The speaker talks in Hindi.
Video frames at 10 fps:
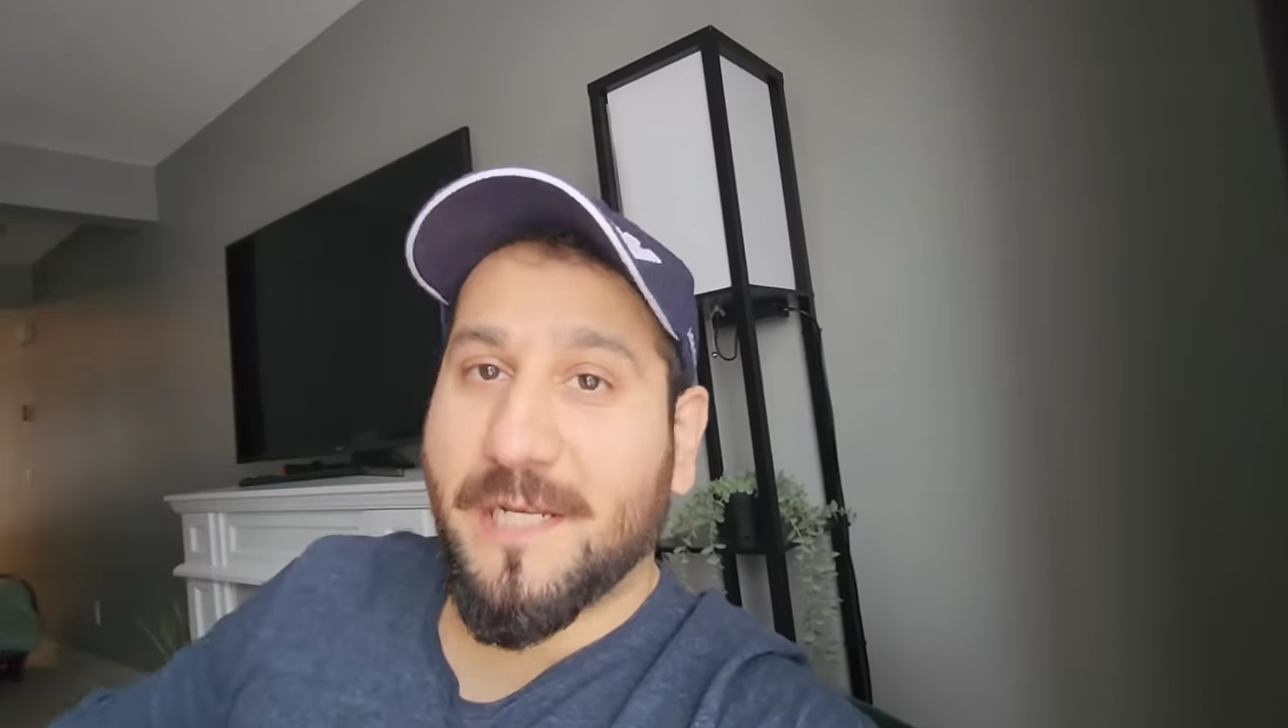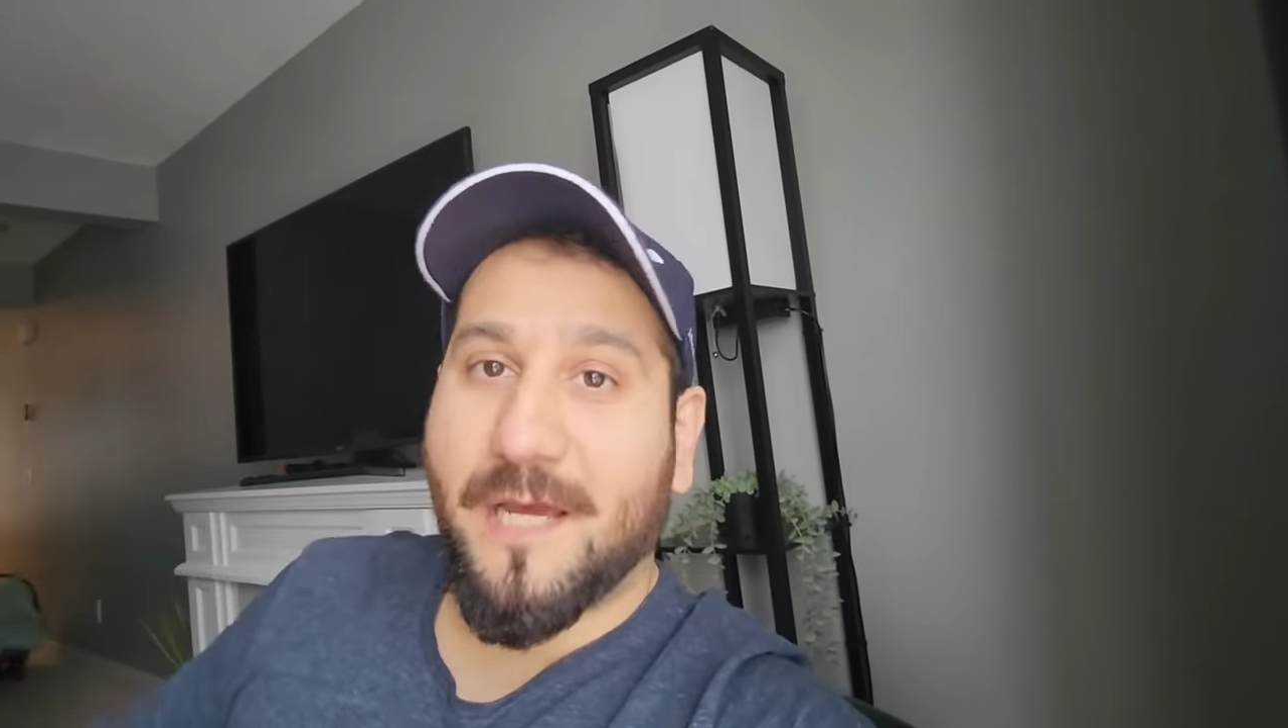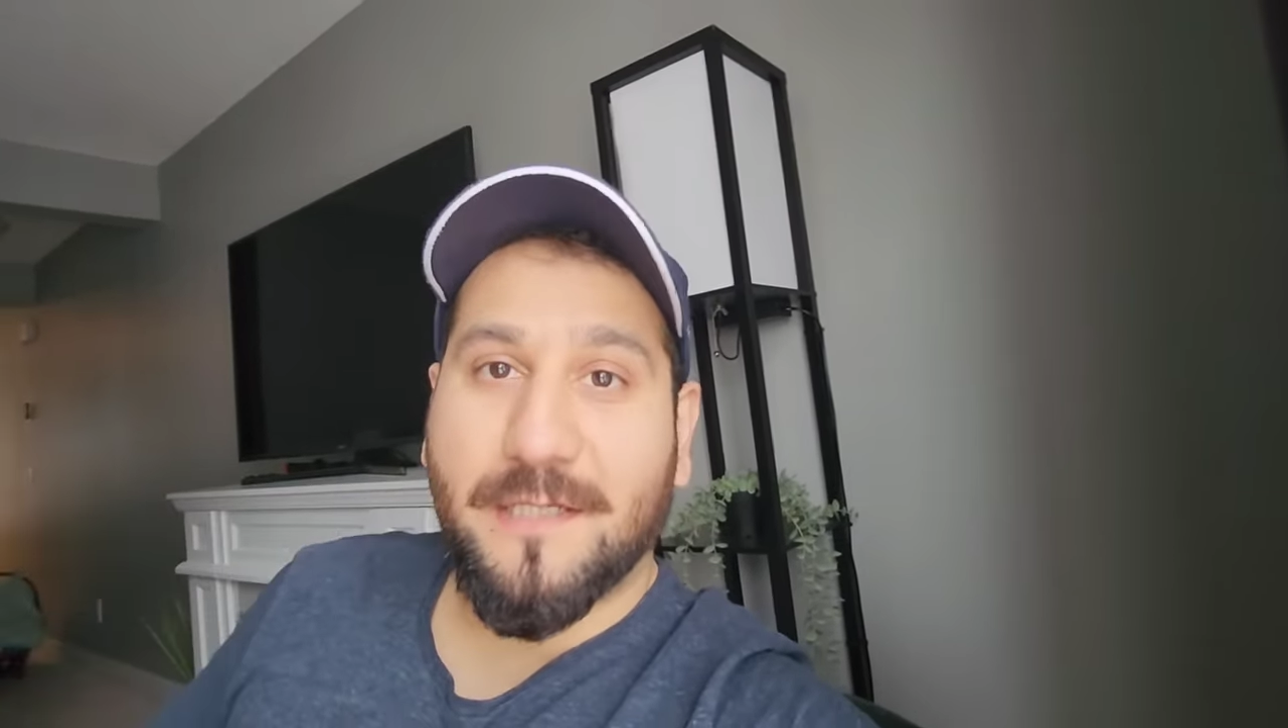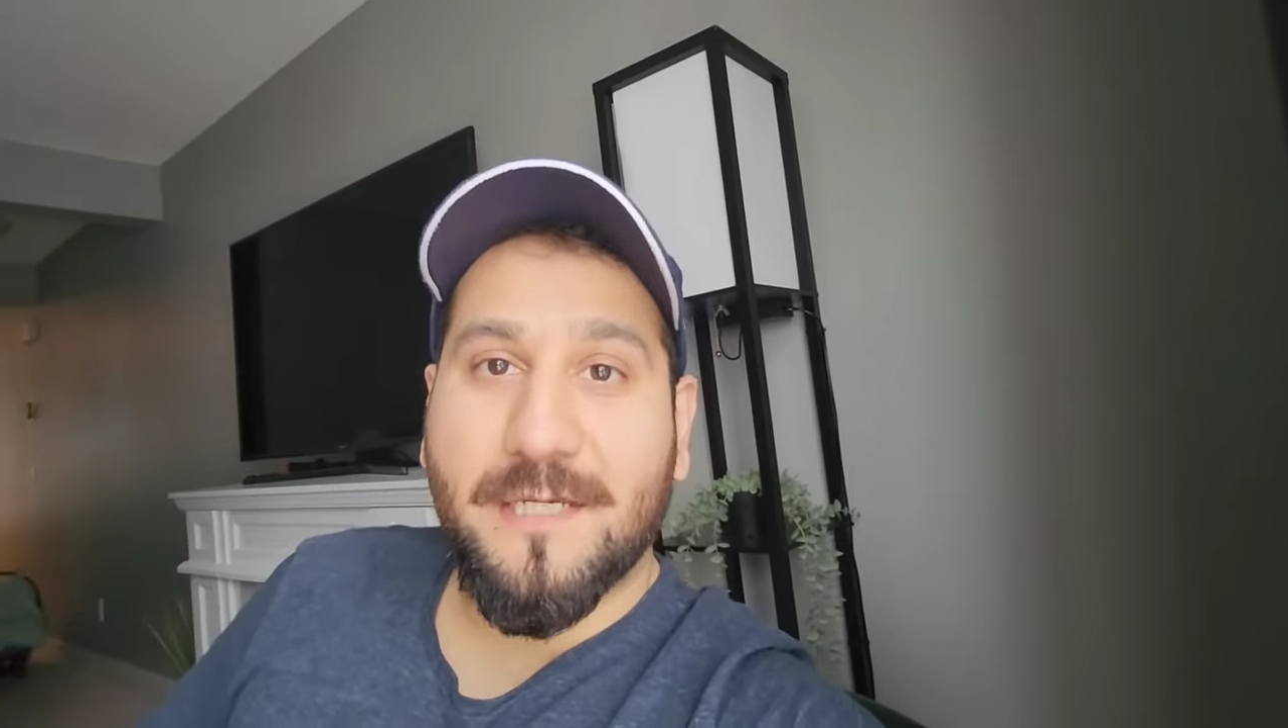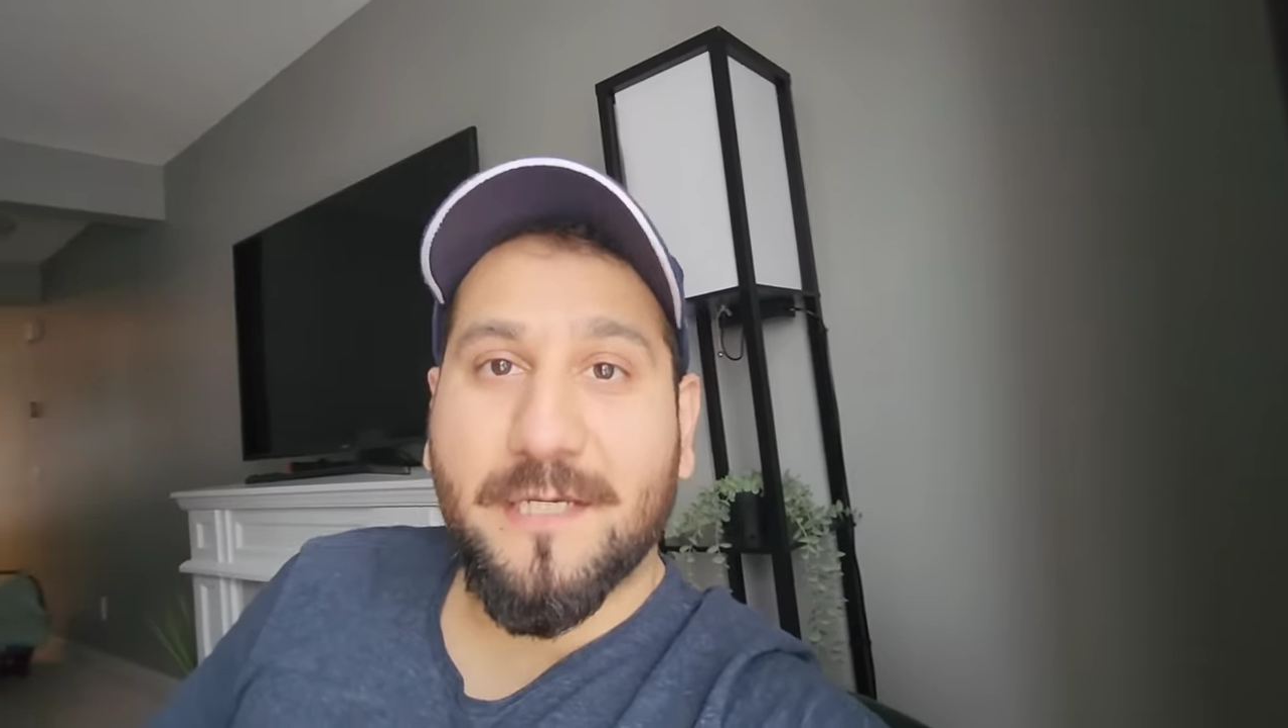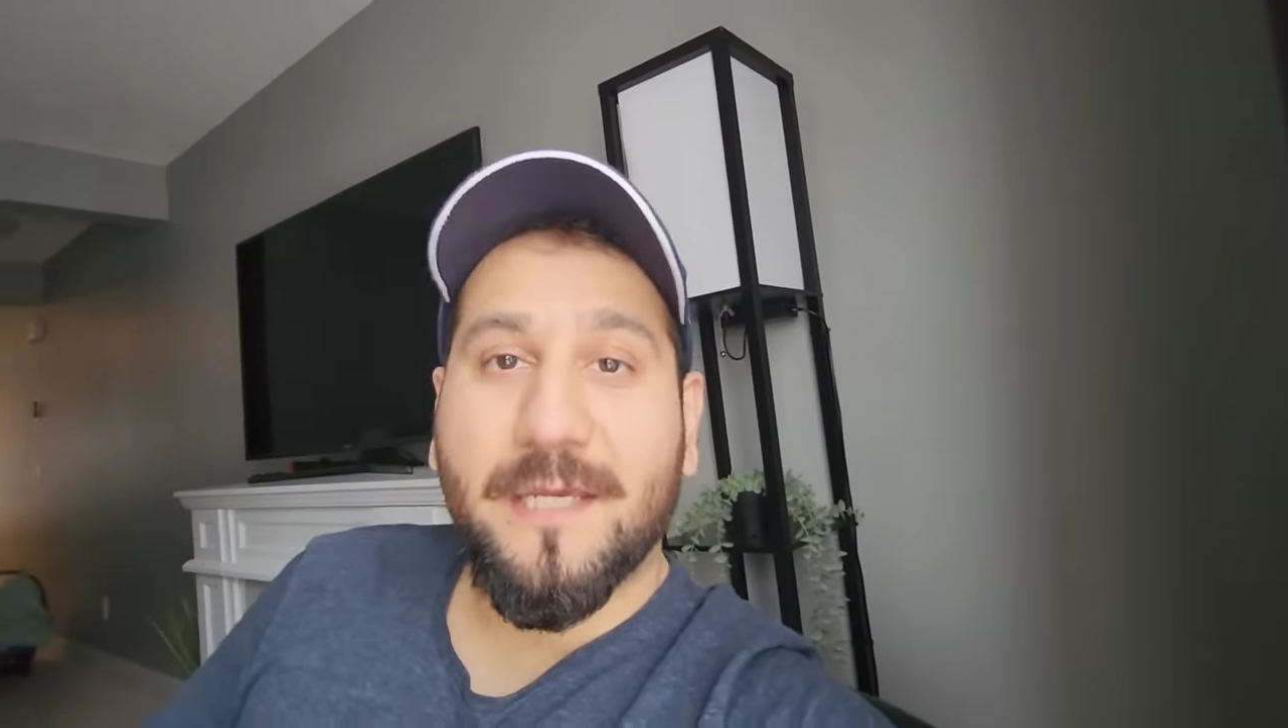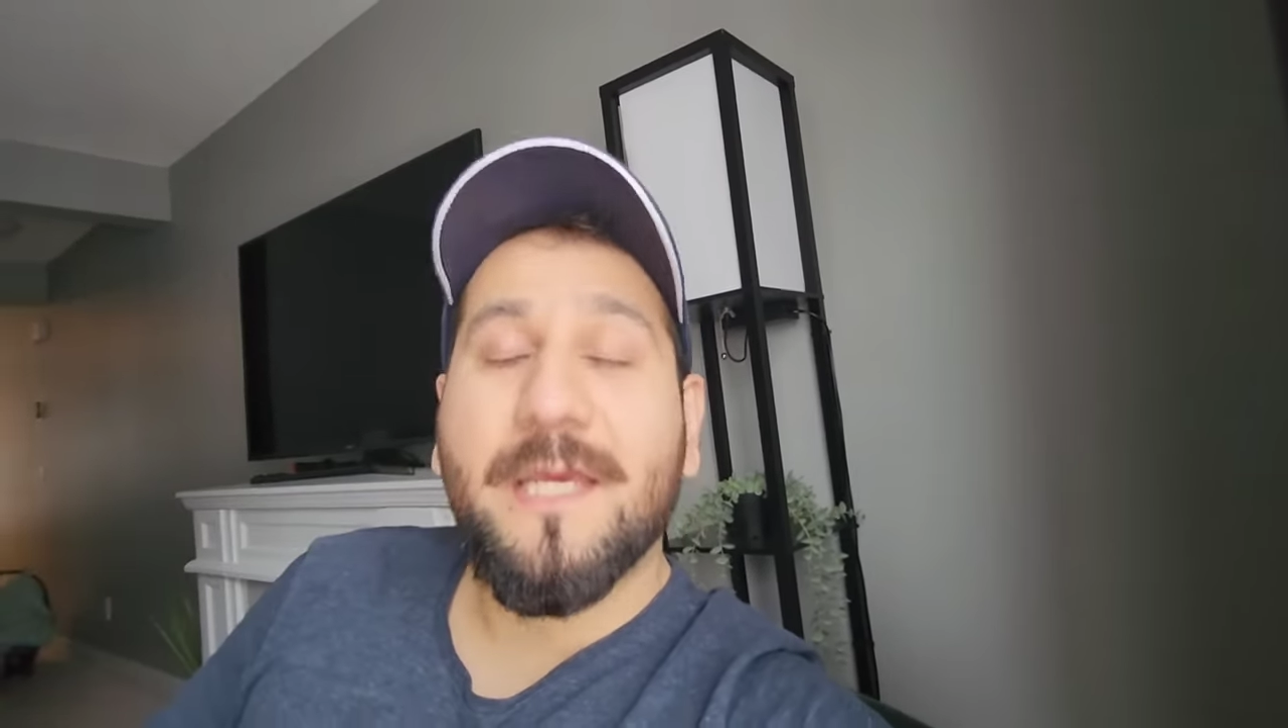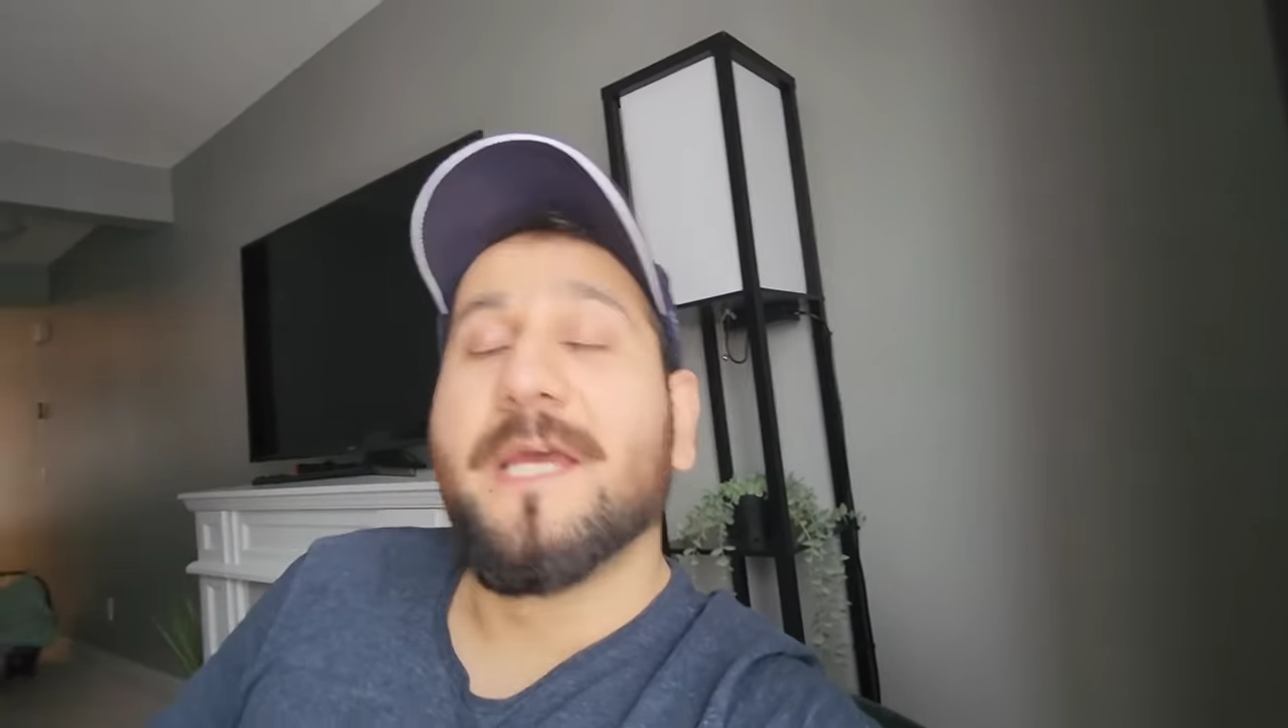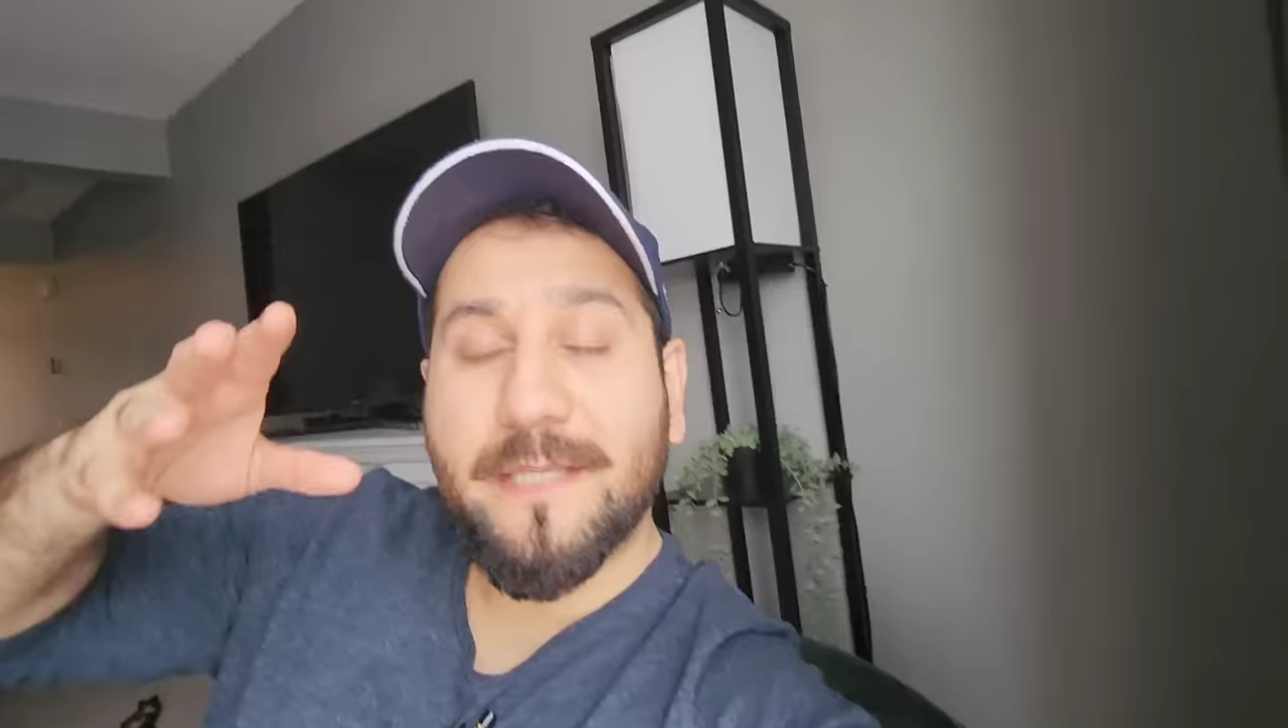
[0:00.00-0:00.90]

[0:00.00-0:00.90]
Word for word: लिए आगे जाके